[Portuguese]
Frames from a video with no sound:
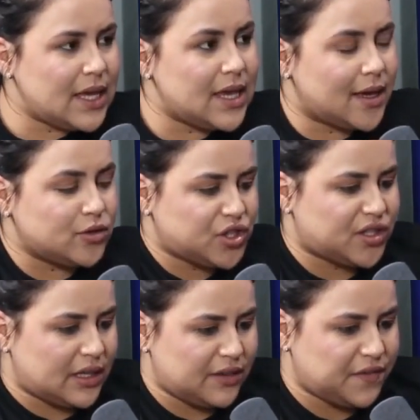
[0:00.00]
E eu
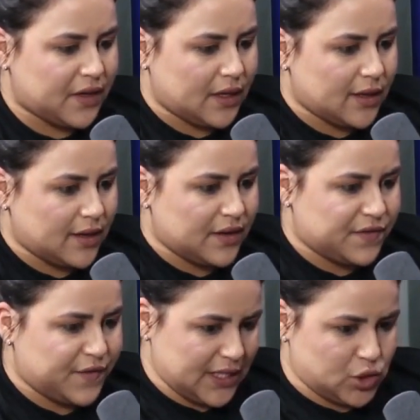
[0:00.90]
tive,
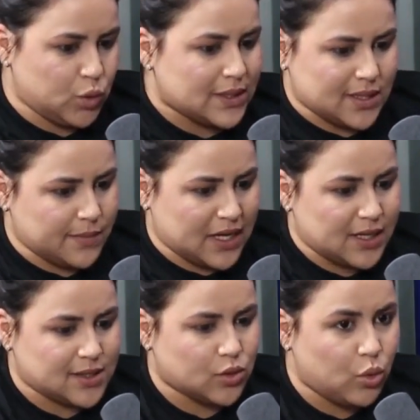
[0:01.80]
faz duas
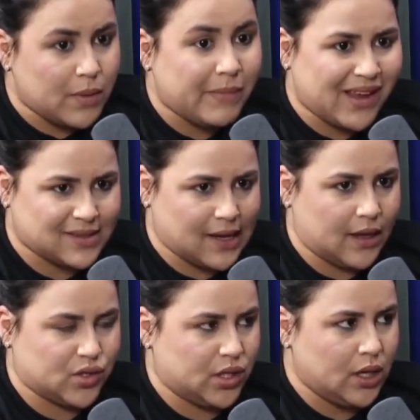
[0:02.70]
semanas, uma
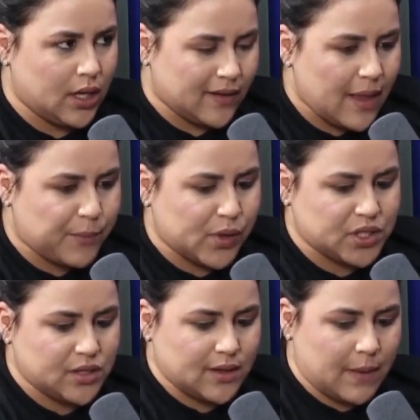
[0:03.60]
mensagem.
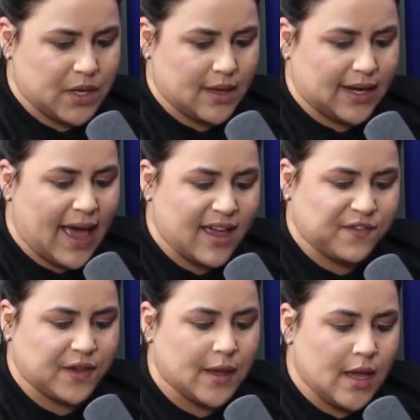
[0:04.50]
Depois da minha
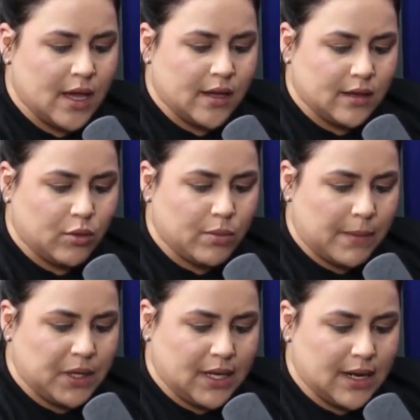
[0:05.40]
live, uma
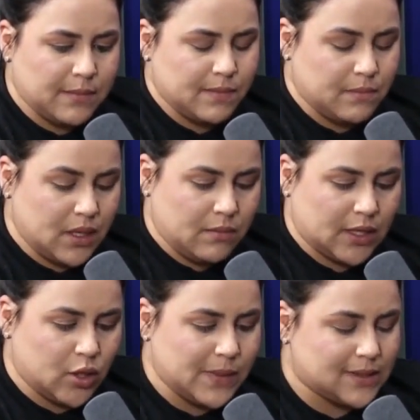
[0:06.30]
menina me
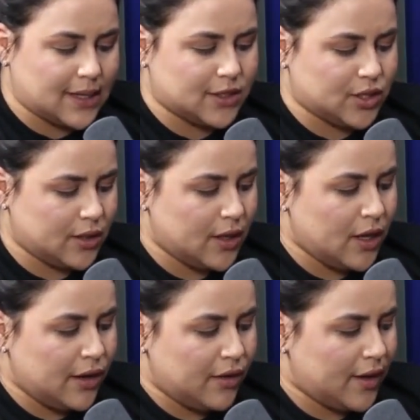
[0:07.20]
mandou mensagem:
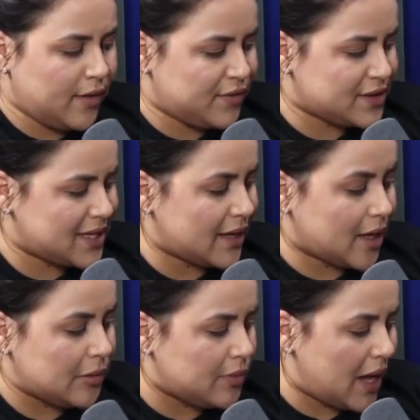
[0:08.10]
Você
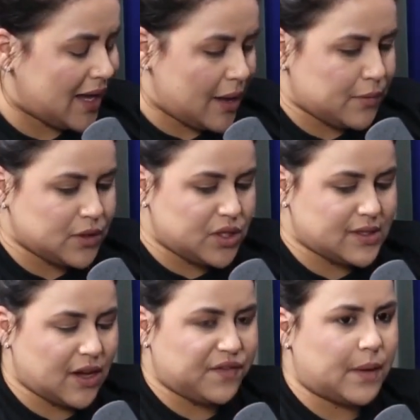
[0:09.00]
ac acabou de
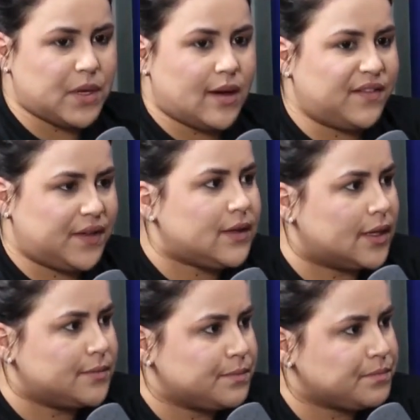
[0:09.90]
salvar minha
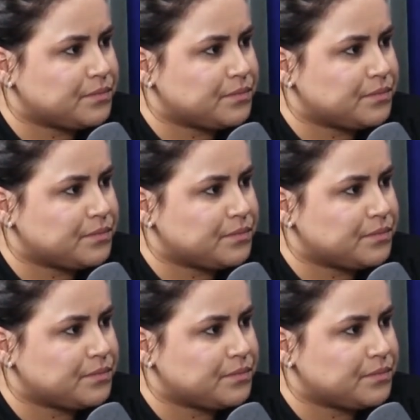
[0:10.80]
vida.